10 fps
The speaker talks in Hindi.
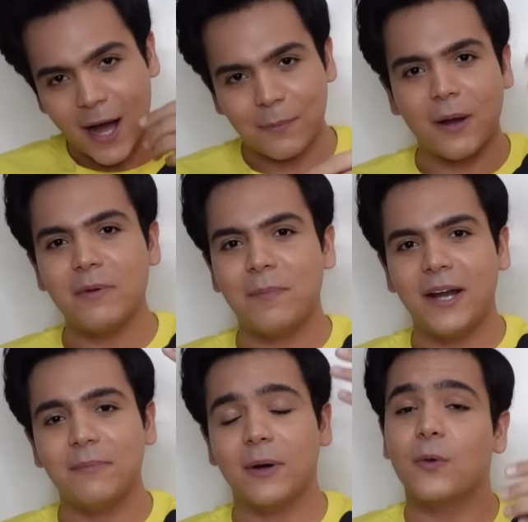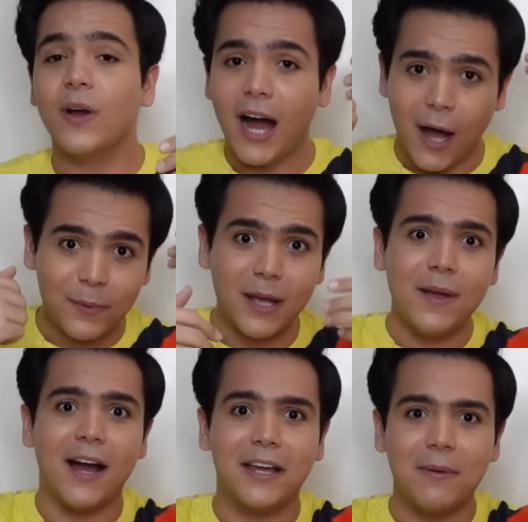आपका भी पेट भरूंगा आपके
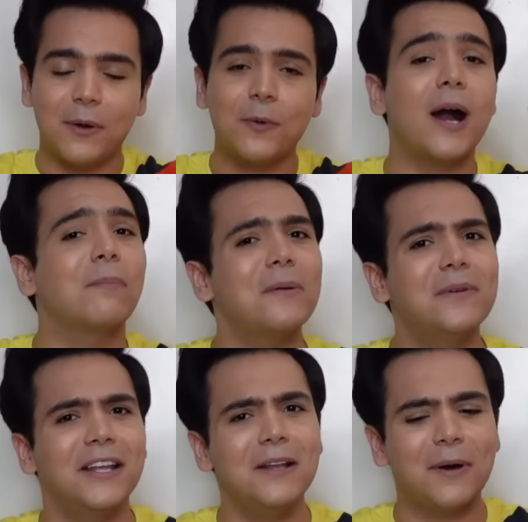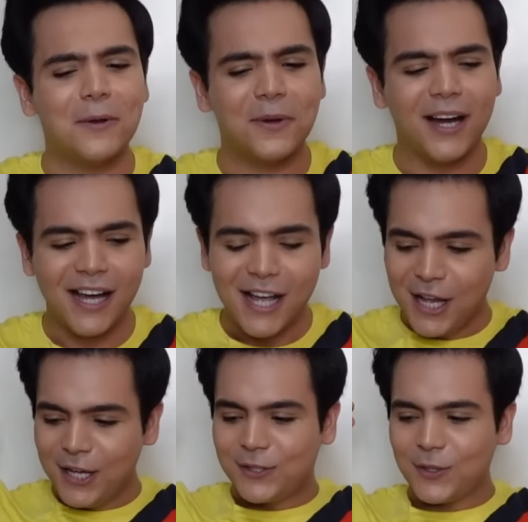भी आंखें भरूंगा आपका भी दिल भरूंगा
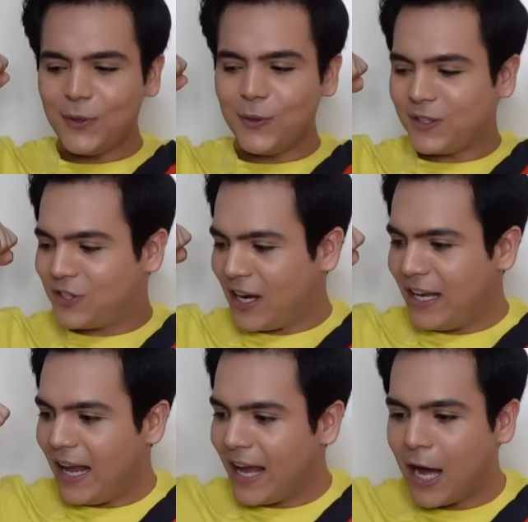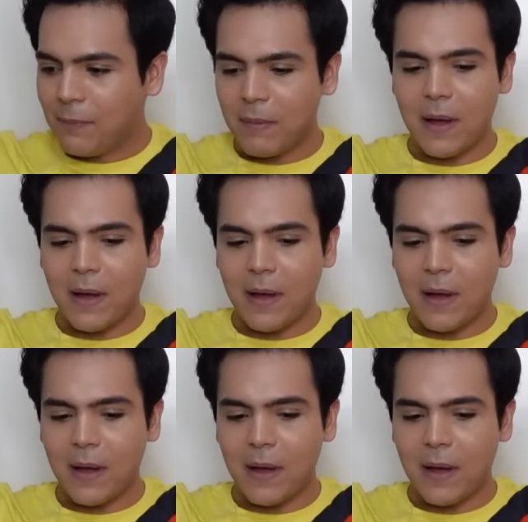सो so, चलिए यहाँ पे